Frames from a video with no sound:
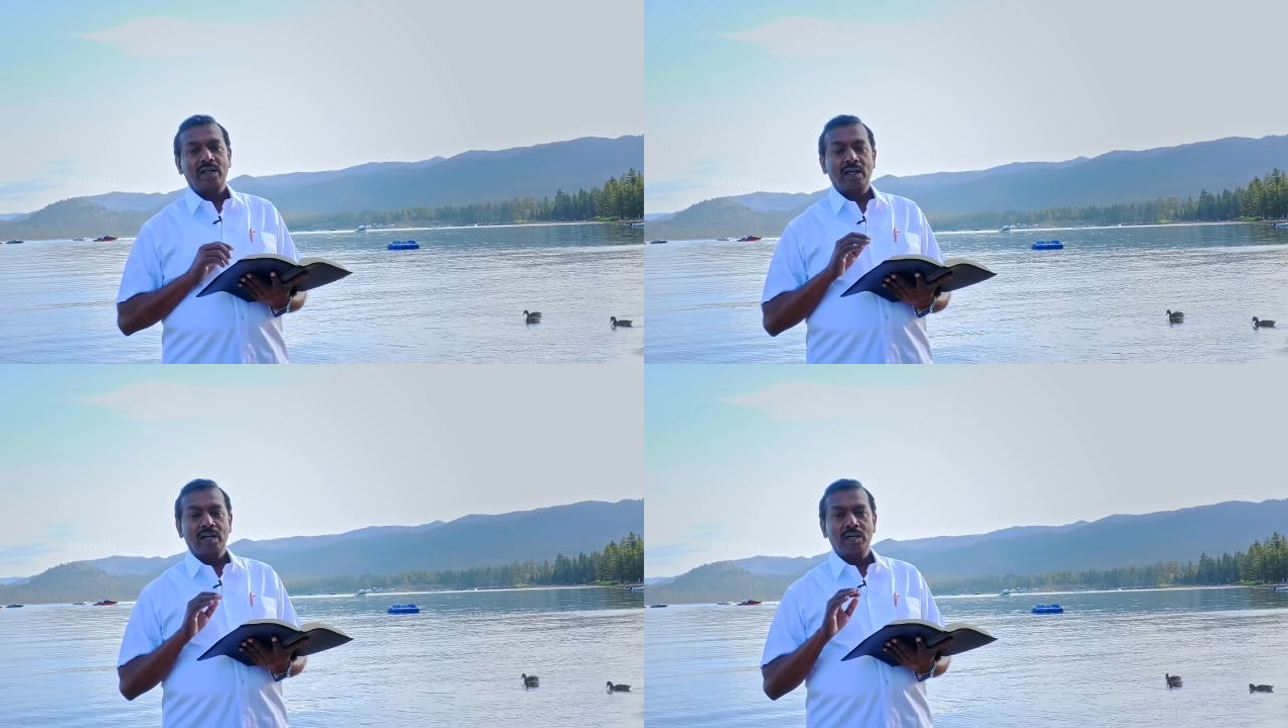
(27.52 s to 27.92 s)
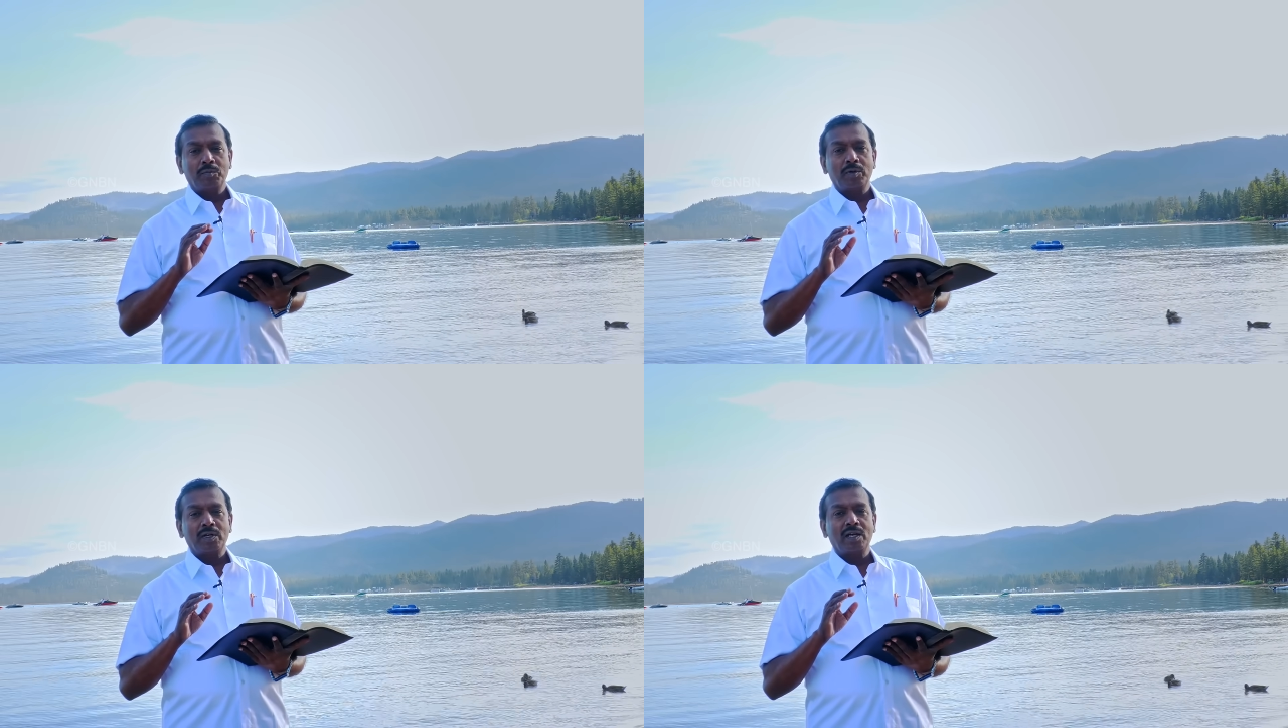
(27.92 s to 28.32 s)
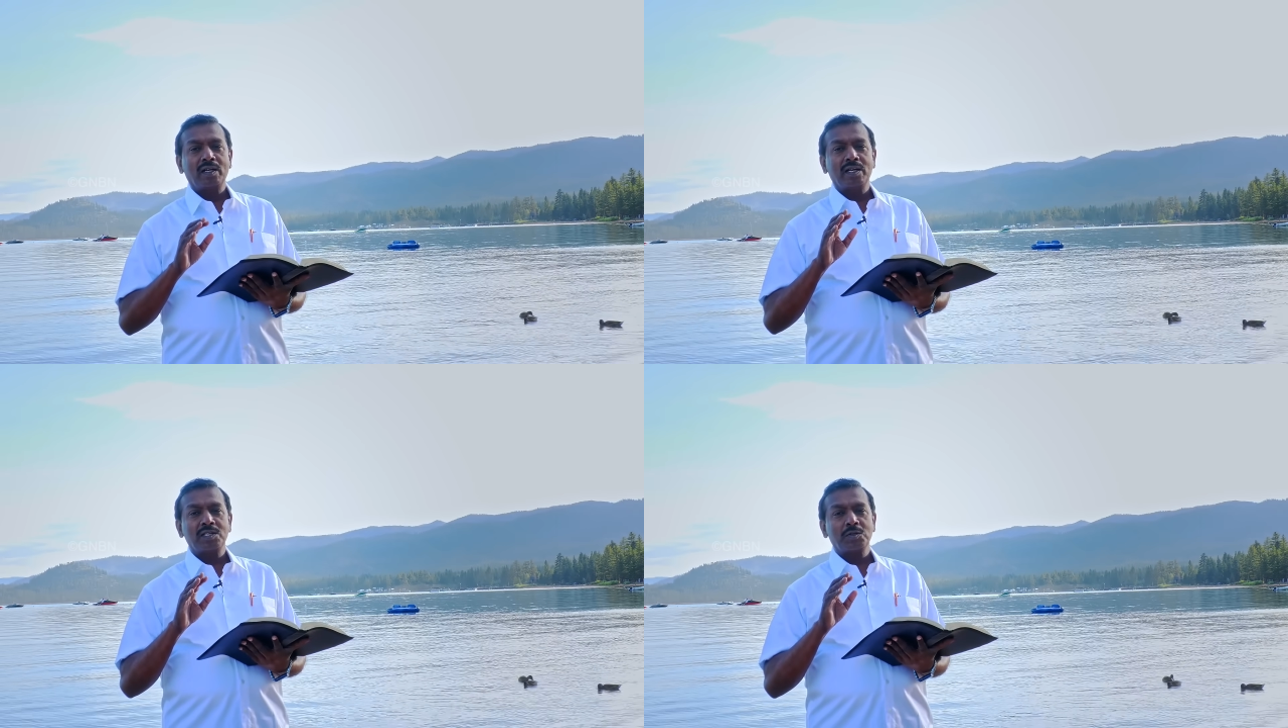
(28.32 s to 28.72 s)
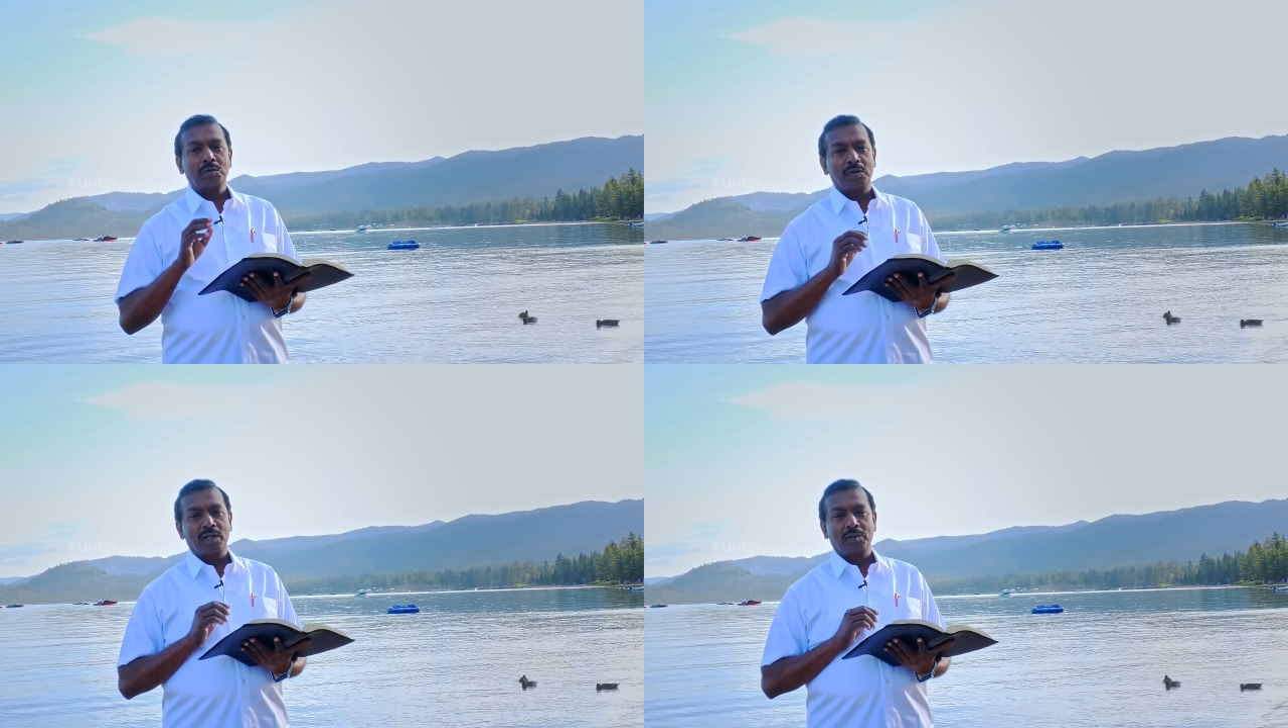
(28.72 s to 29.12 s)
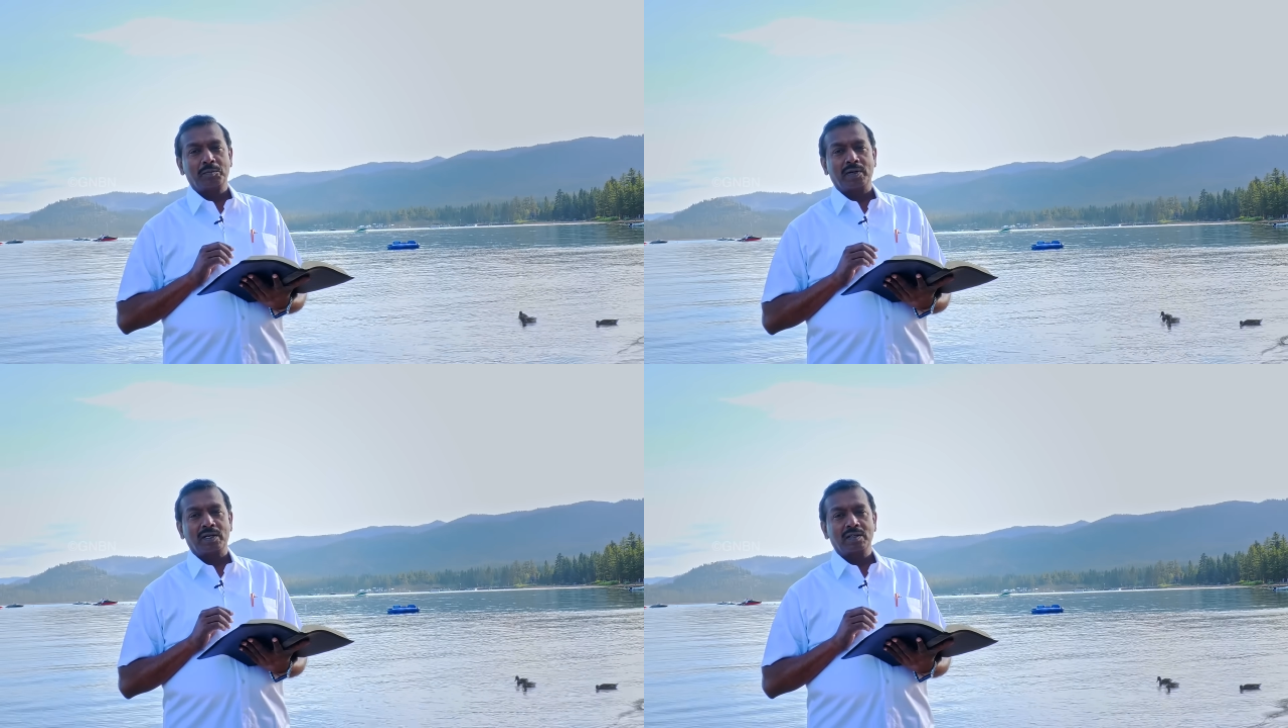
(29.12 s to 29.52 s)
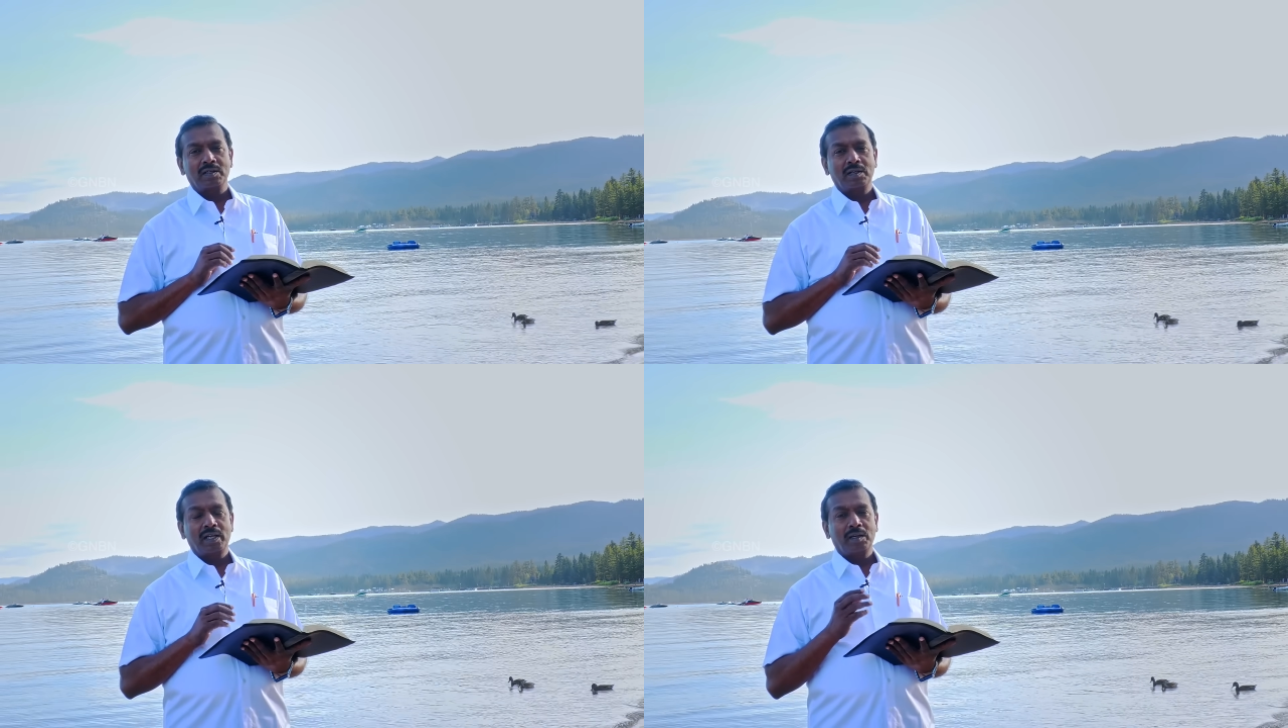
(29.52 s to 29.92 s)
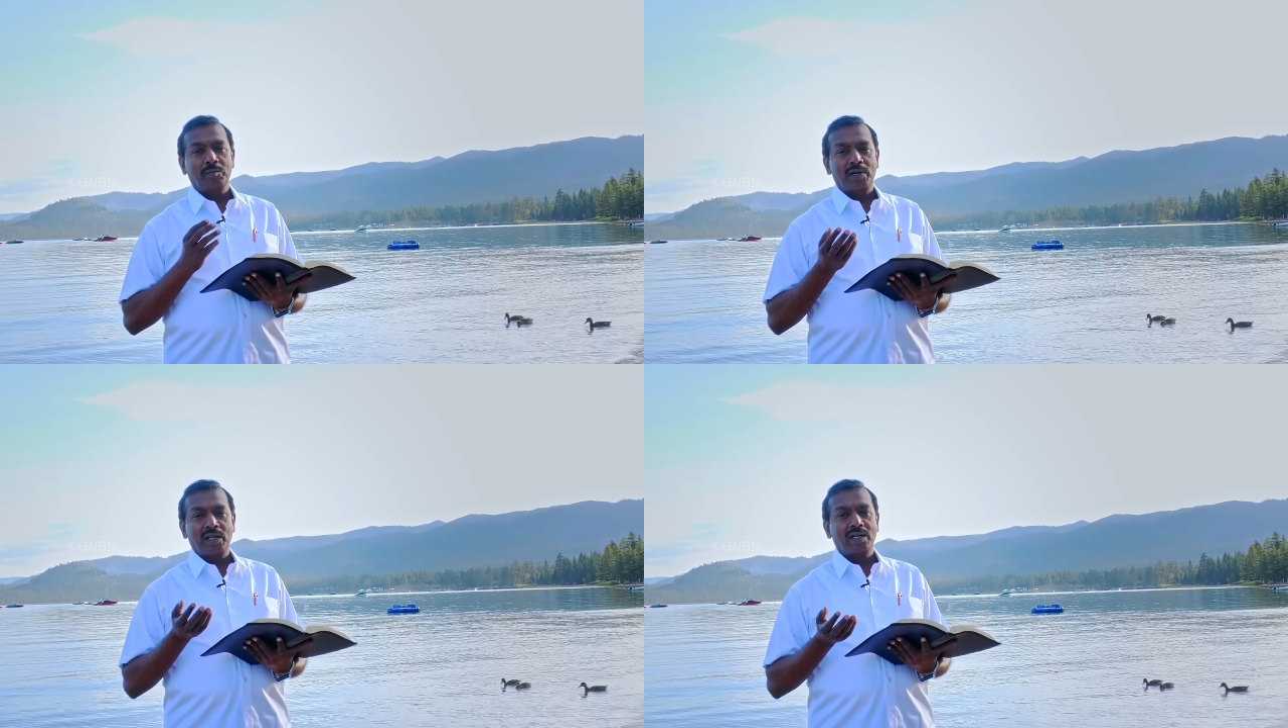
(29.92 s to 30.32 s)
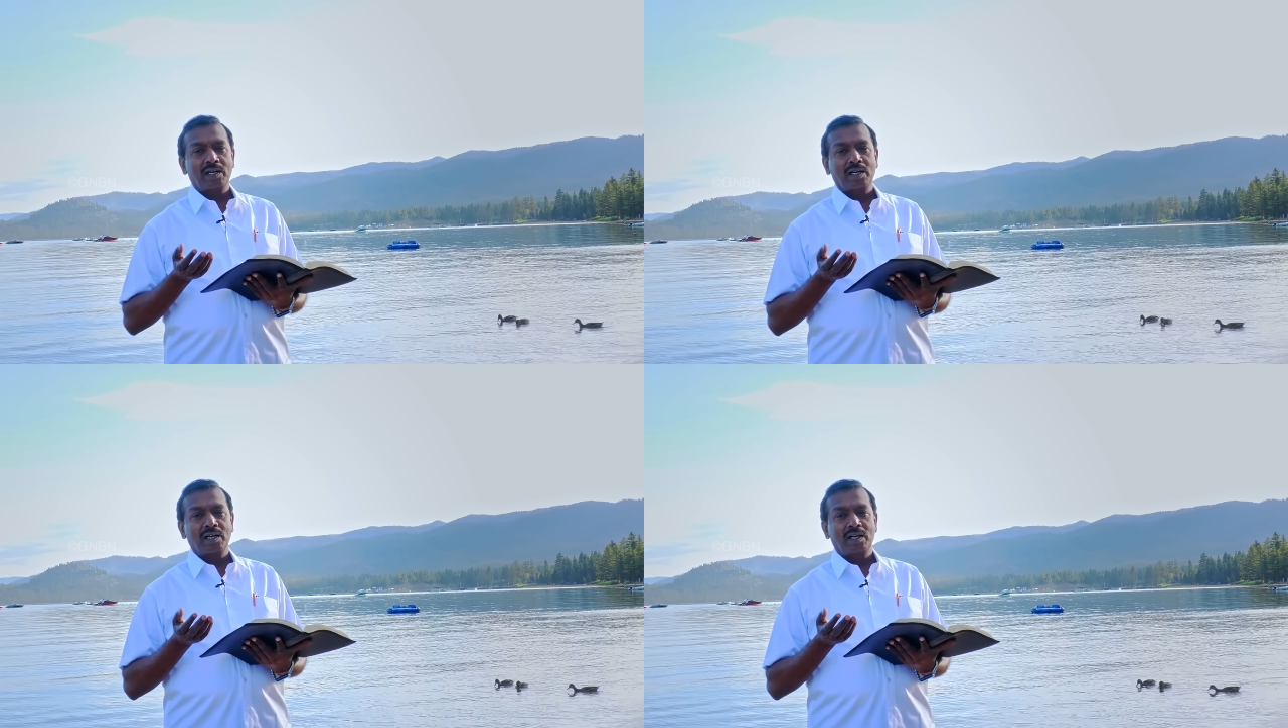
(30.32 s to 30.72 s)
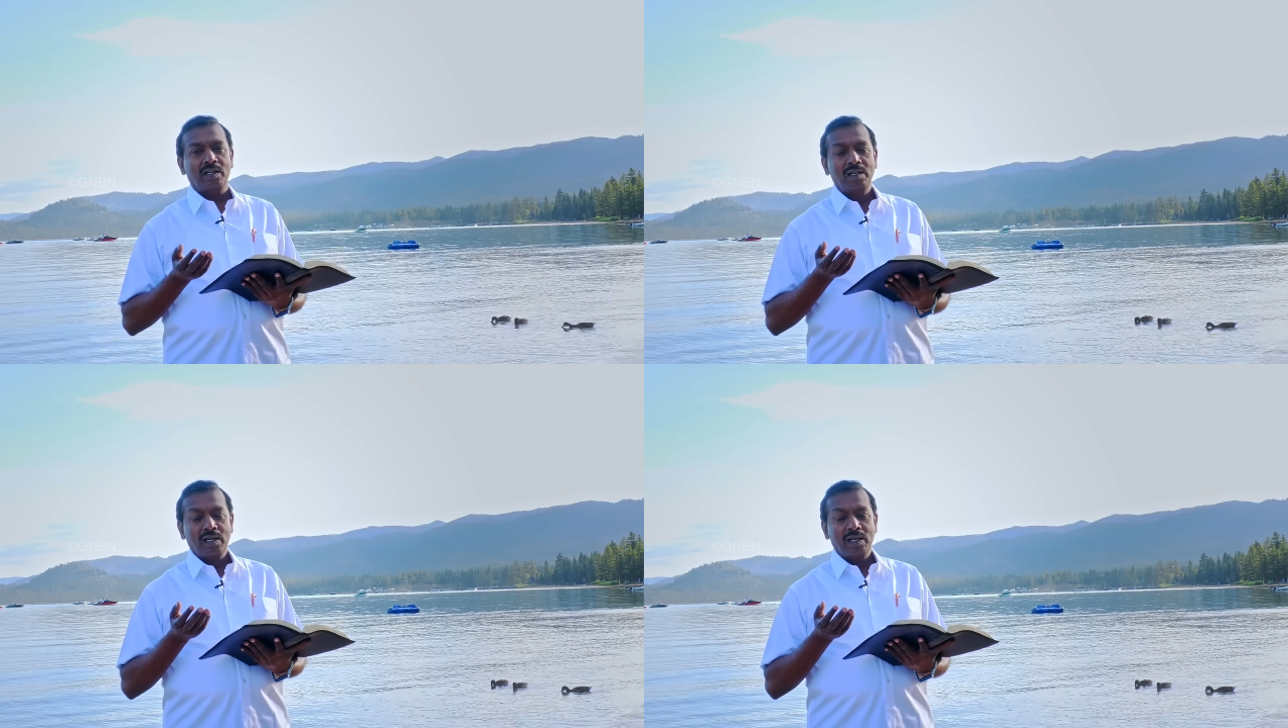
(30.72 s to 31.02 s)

நீங்க எங்க போனாலும் இயேசு கூட இருப்பார் நீங்க படிக்கிறீங்களா